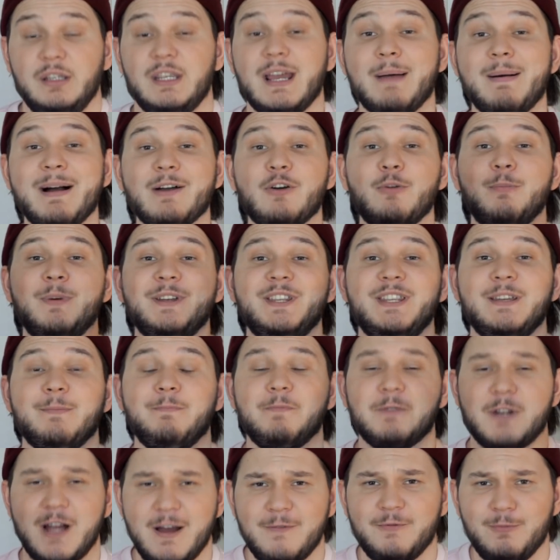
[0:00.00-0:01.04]
Я могу быть
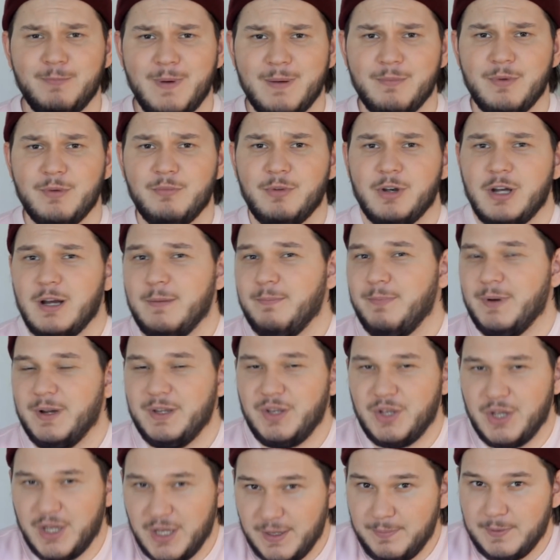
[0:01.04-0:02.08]
неправ, но, по-моему,
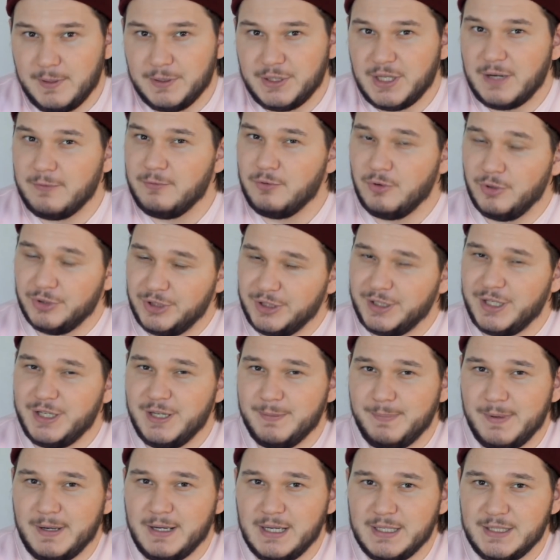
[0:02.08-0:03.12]
компания Apple давно таки не
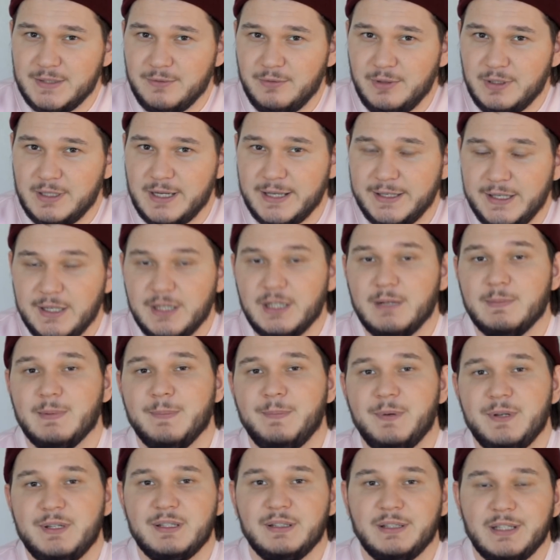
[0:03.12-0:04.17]
показывала каких-либо
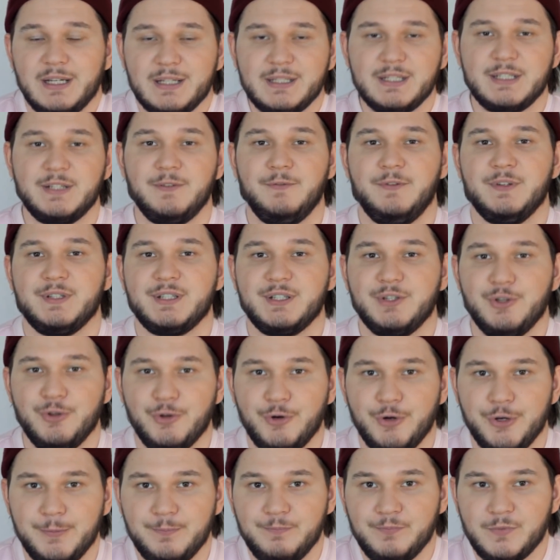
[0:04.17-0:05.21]
презентаций
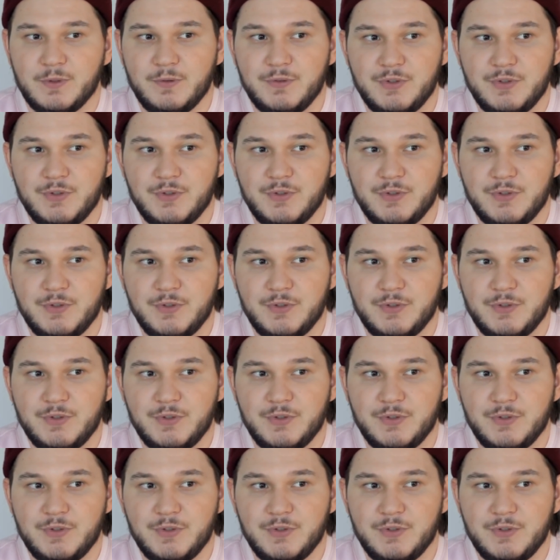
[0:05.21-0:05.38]
весной.